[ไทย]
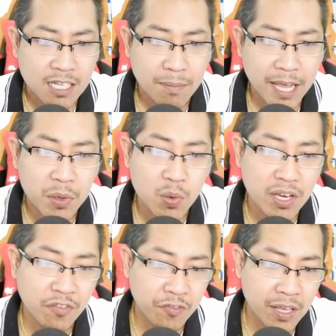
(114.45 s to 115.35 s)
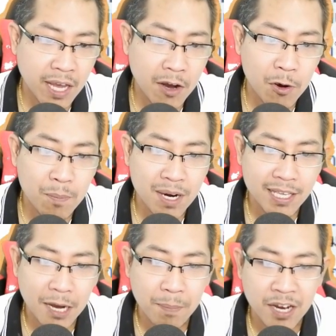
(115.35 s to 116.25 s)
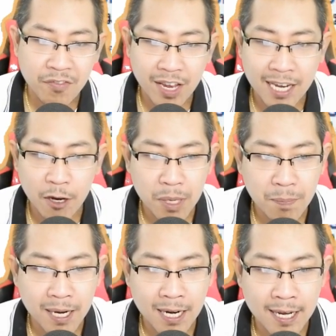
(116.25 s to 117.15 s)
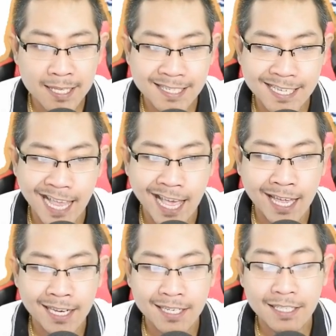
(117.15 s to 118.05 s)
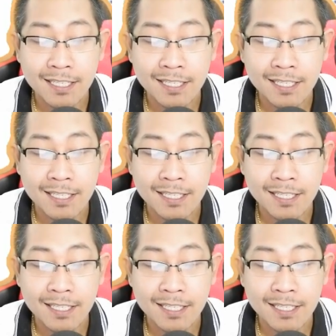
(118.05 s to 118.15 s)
สมัยกูยังเฟี้ยวมึงยังเปิดไฟเลี้ยวไม่เป็นเลยแสด